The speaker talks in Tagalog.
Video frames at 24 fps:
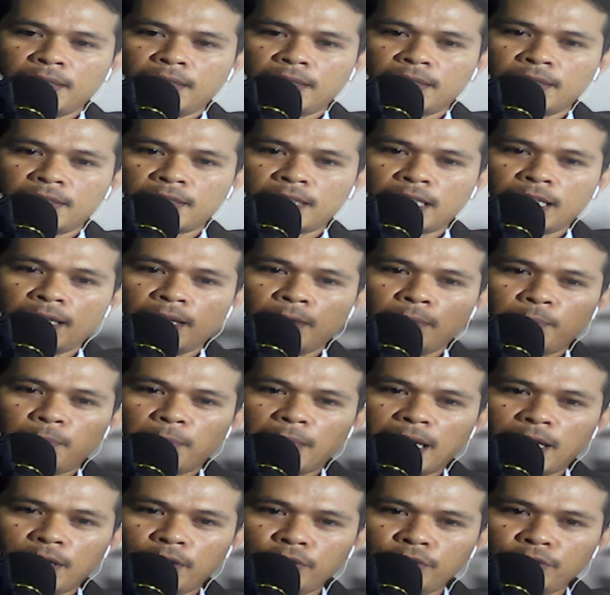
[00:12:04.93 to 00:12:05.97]
sa
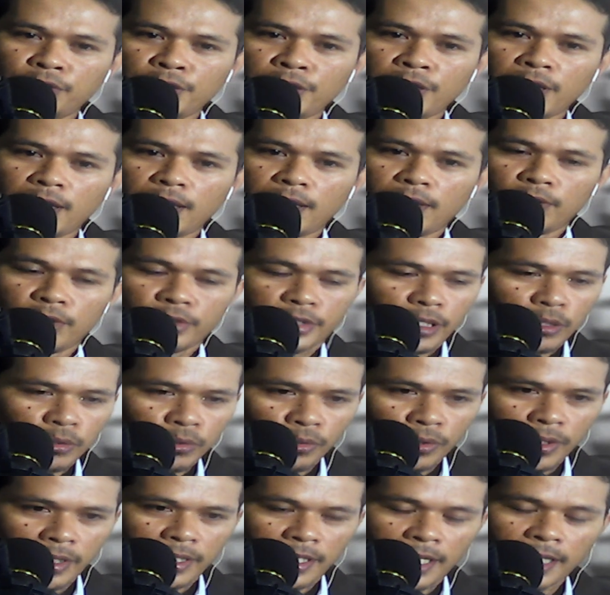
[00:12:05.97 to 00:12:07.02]
panahon ya o sa
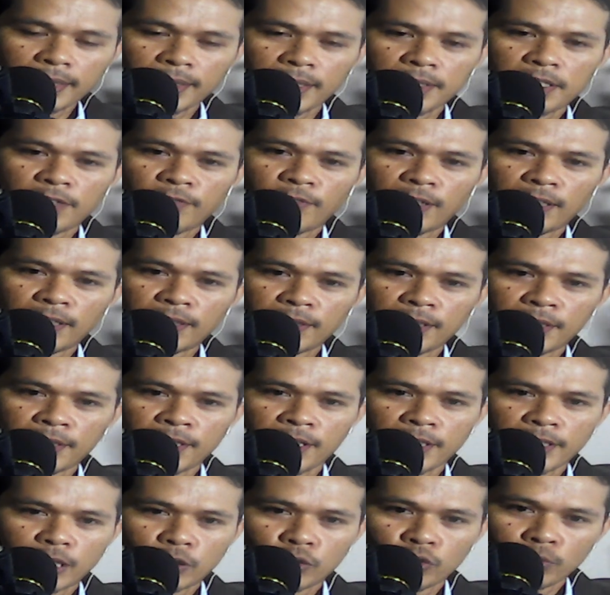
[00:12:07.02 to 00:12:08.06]
tuig 1870
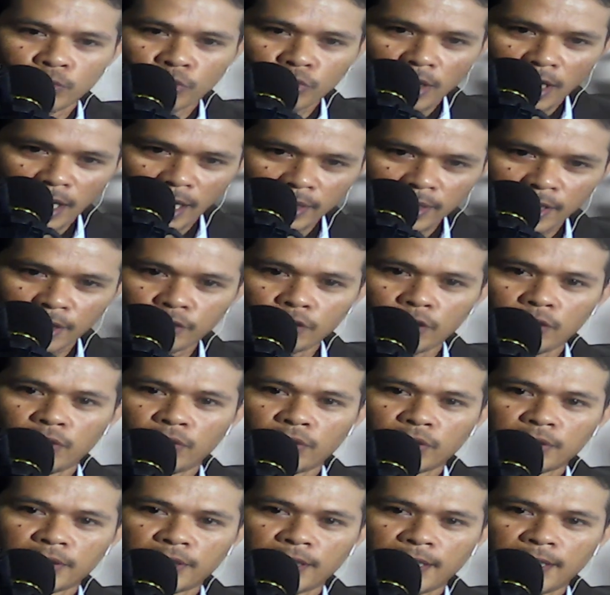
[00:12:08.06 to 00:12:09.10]
diya sa tubod lana do
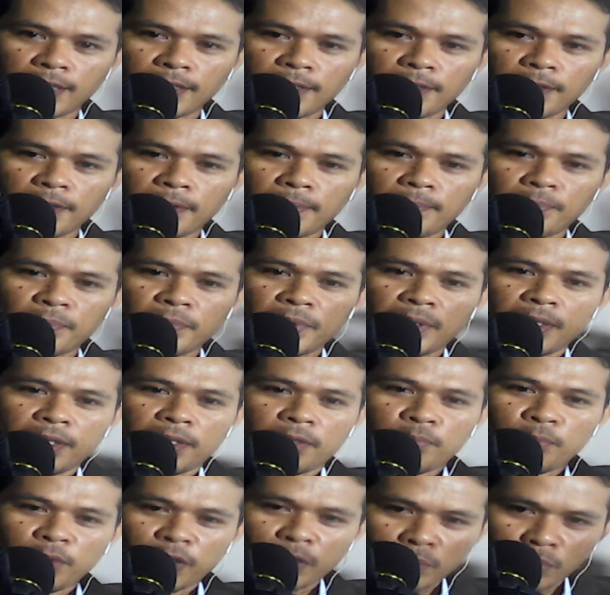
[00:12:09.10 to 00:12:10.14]
norte
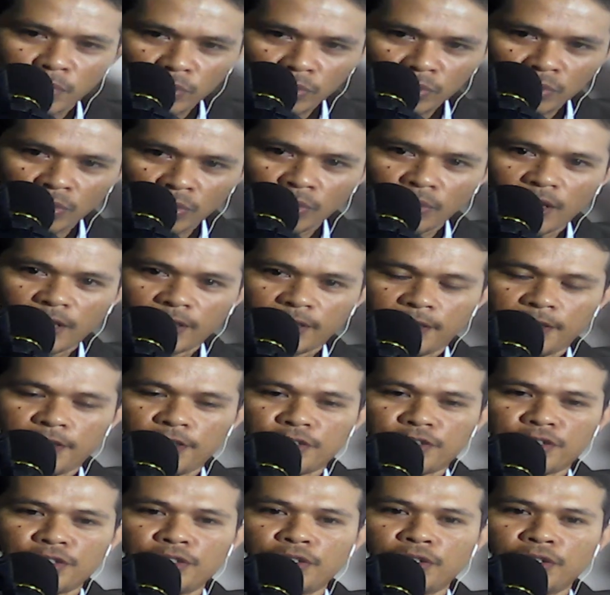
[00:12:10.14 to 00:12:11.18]
mingbuto ang
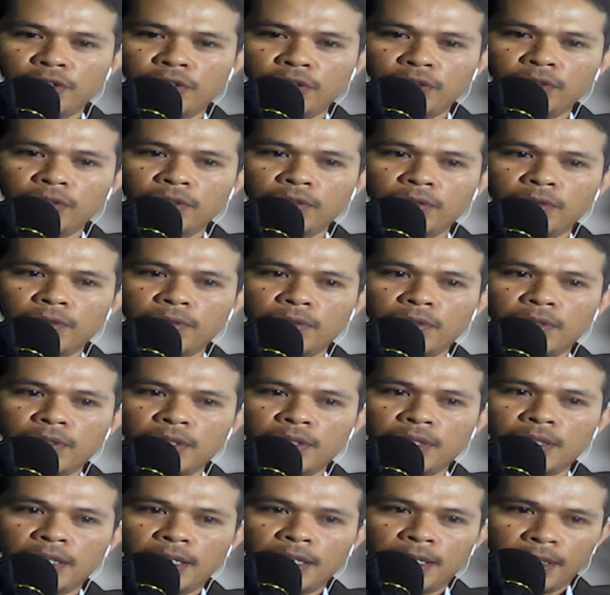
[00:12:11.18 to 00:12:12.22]
isyo
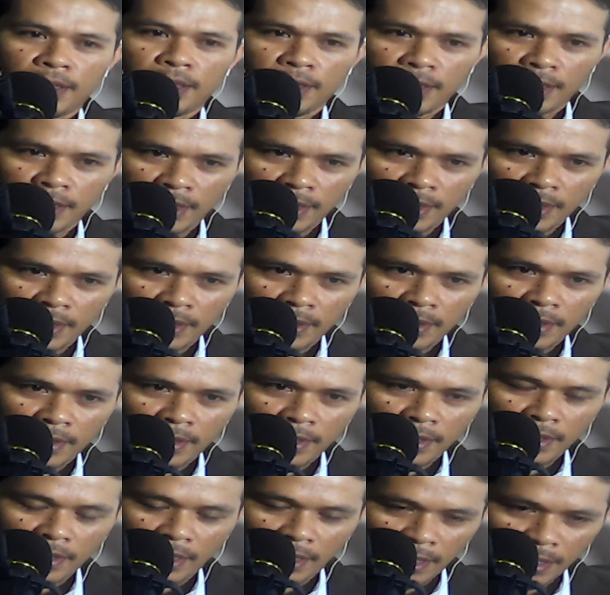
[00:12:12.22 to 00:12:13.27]
ni
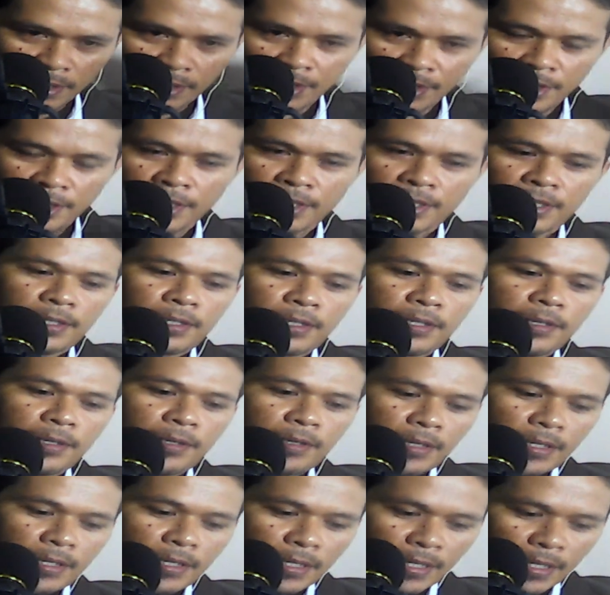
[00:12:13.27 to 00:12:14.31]
Elder
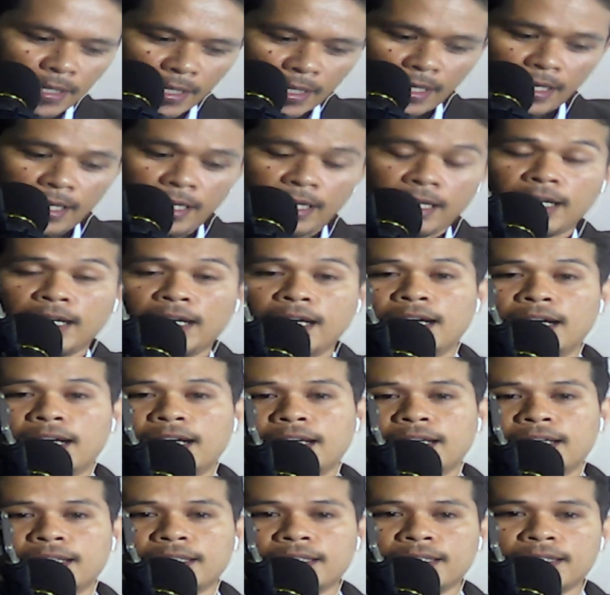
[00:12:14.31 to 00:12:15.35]
uh,
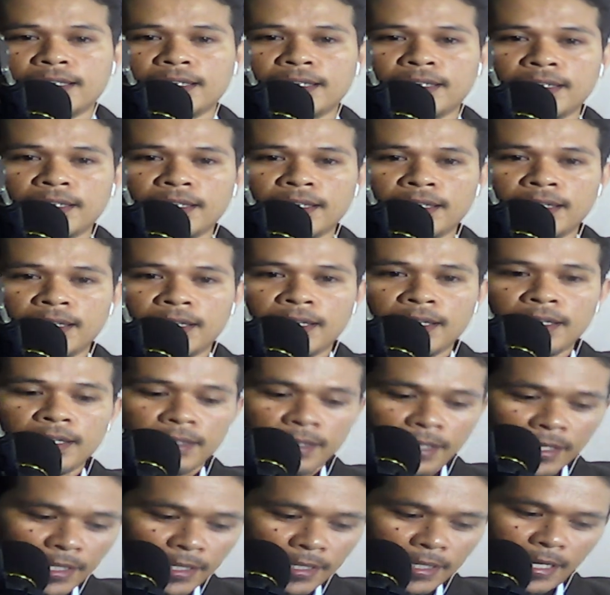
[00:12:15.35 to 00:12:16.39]

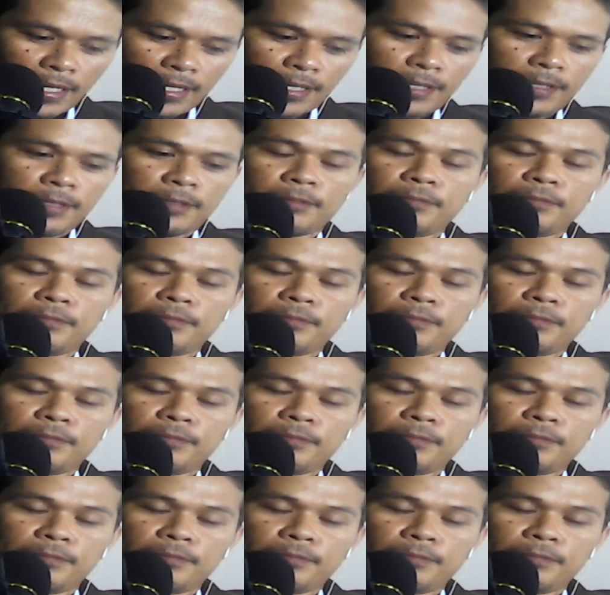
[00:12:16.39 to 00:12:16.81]
Nenial